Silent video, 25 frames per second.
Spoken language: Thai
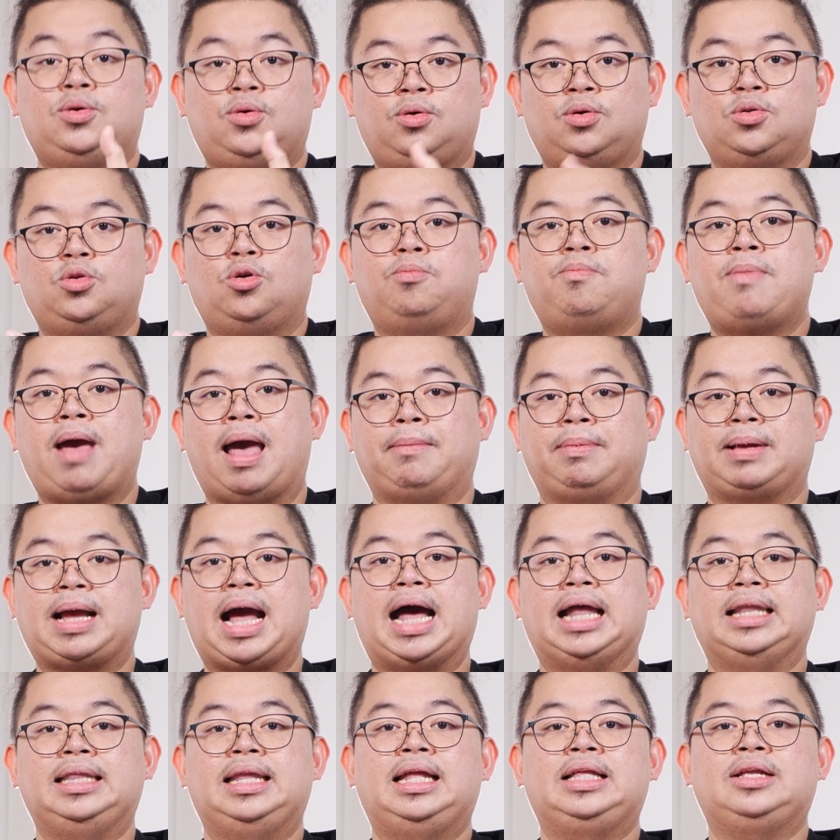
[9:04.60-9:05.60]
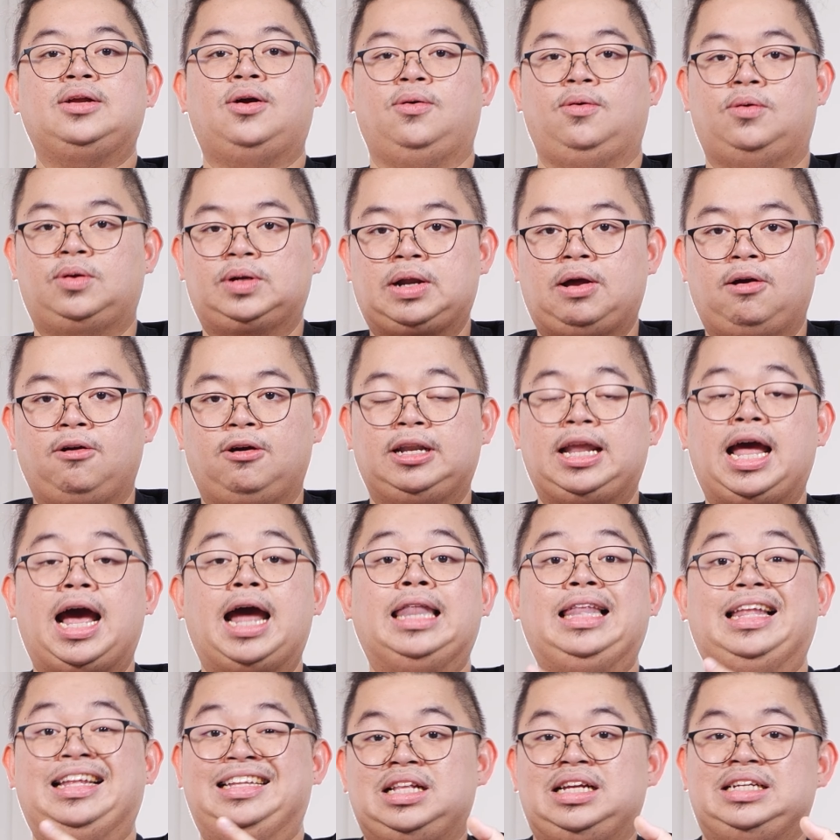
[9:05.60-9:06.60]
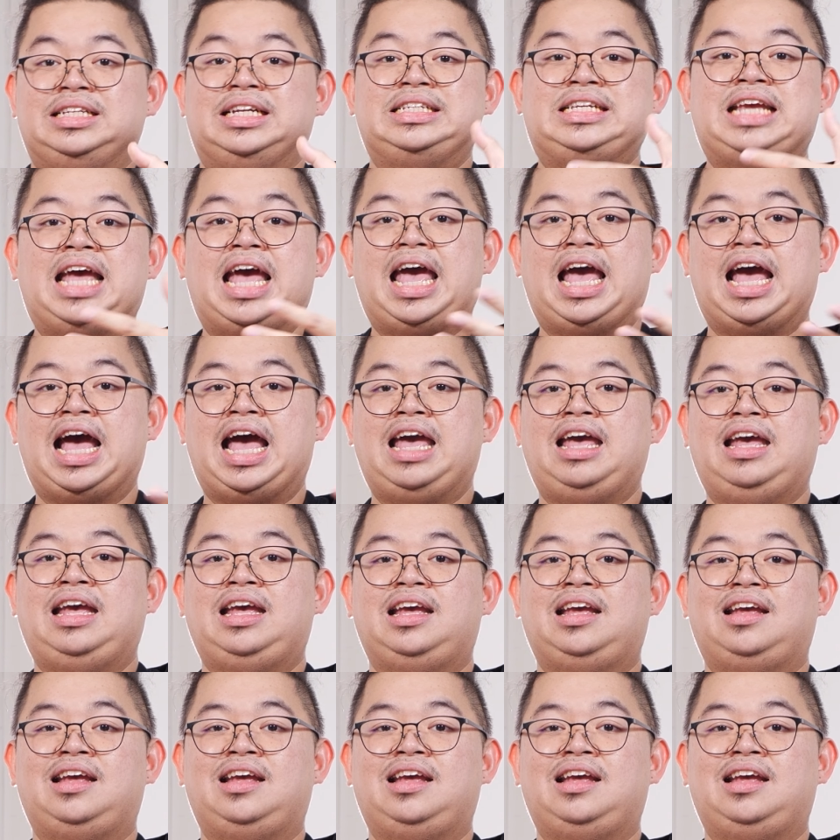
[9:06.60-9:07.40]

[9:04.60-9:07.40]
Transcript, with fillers: ดูรูปแบบการเล่นของเราก็ได้หรือหรือจะแชร์ให้